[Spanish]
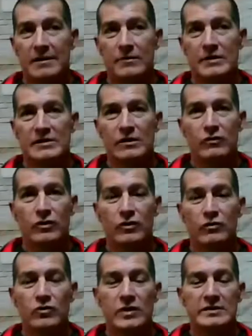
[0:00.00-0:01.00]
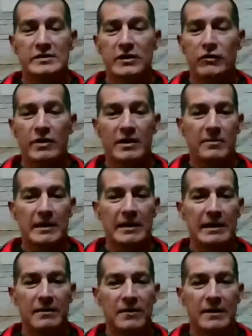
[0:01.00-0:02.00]
a veces lo que uno hace no da para
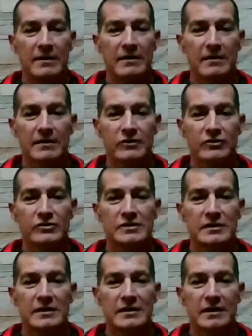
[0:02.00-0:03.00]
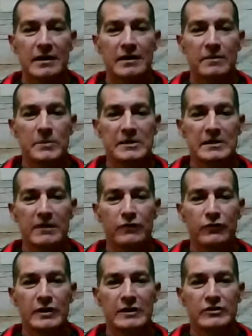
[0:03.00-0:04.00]
la NBA. Entonces ahí empieza la
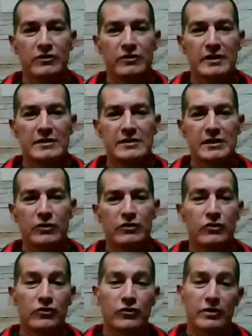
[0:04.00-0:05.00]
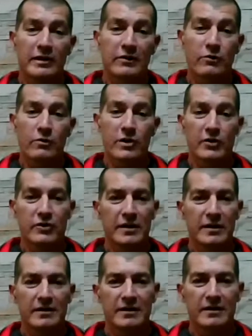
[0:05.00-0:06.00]
frustración del chico o del jugador que